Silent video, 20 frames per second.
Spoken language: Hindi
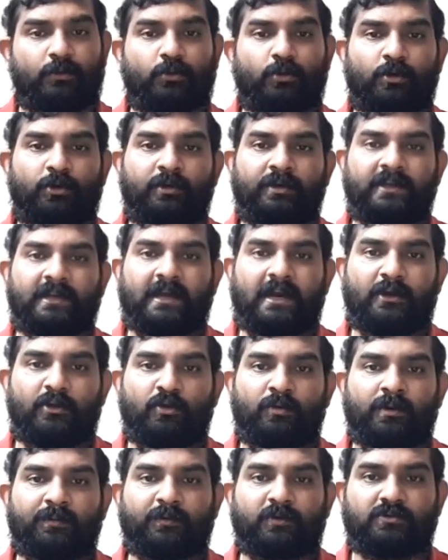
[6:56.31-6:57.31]
दोनों ही
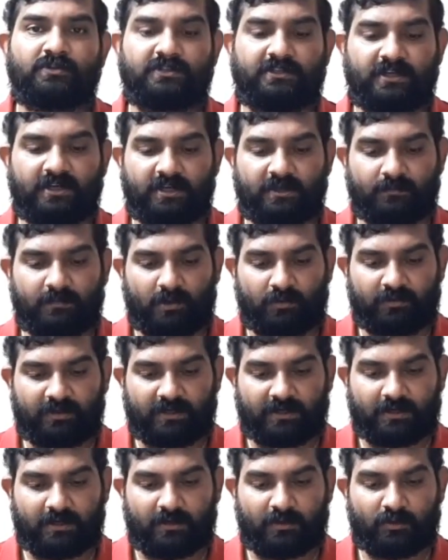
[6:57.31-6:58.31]
गाड़ियों में आपको स्टीयरिंग
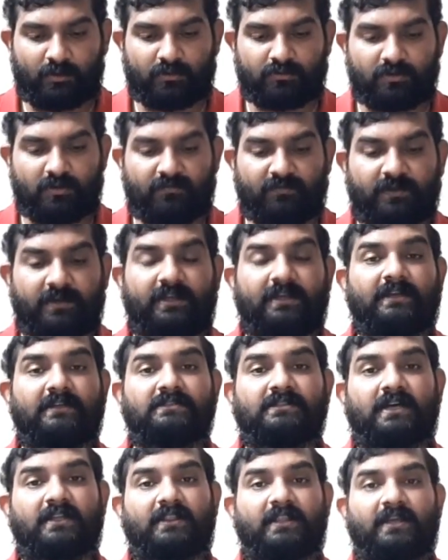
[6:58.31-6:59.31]
माउंटेड कंट्रोल्स ऑफर किए
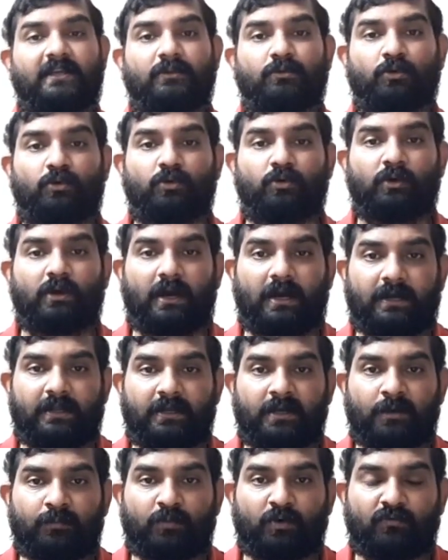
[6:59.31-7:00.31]
जाते हैं दोनों
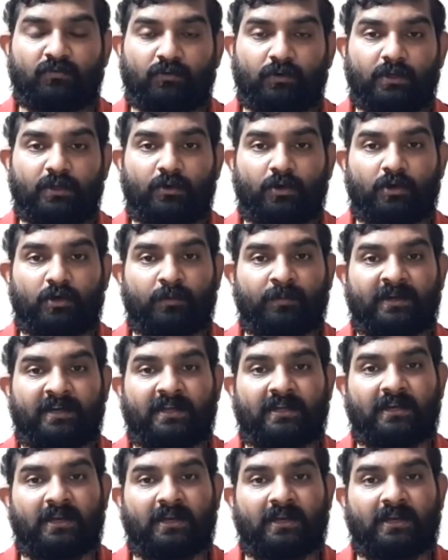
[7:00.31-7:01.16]
गाड़ियां आपको फुली ऑटोमेटिक